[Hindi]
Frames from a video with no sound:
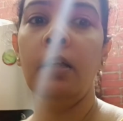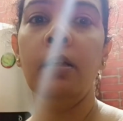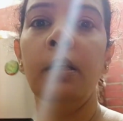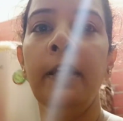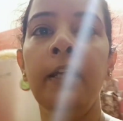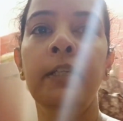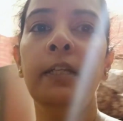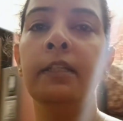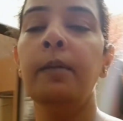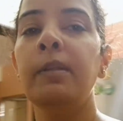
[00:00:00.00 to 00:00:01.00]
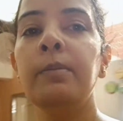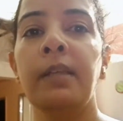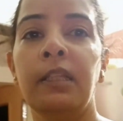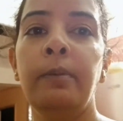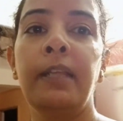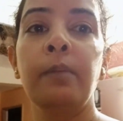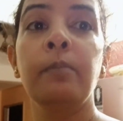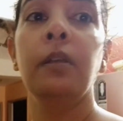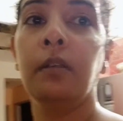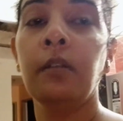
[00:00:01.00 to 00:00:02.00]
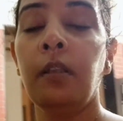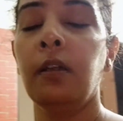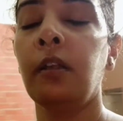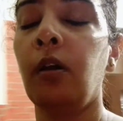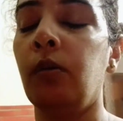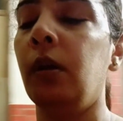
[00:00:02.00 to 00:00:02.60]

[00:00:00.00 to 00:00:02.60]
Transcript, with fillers: ना एक डेट क्या मतलब ज़्यादा भी टाइम लग रहा होगा